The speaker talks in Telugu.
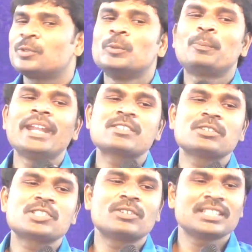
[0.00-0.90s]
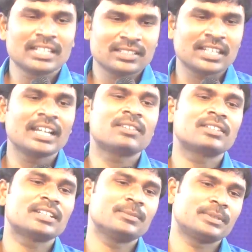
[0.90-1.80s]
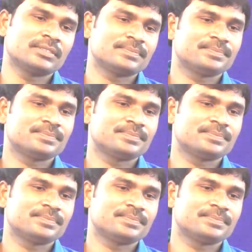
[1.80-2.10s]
గుంపునేసుకొచ్చి కూడా దరిద్రంగానే ఉంటాడు ఇప్పుడు